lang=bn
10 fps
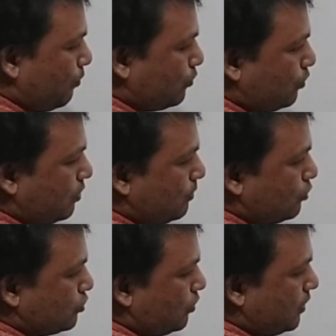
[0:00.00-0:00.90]
পনেরো
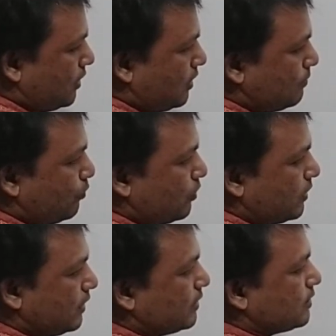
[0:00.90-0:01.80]
নামক সংখ্যাটার
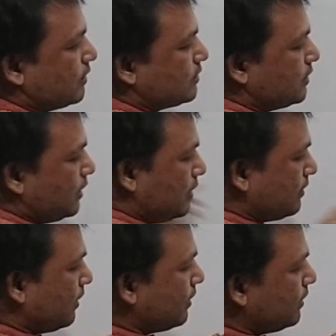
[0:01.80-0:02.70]
বর্গের কাছাকাছি
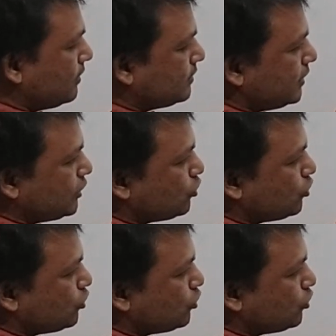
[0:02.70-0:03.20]
তাহলে যে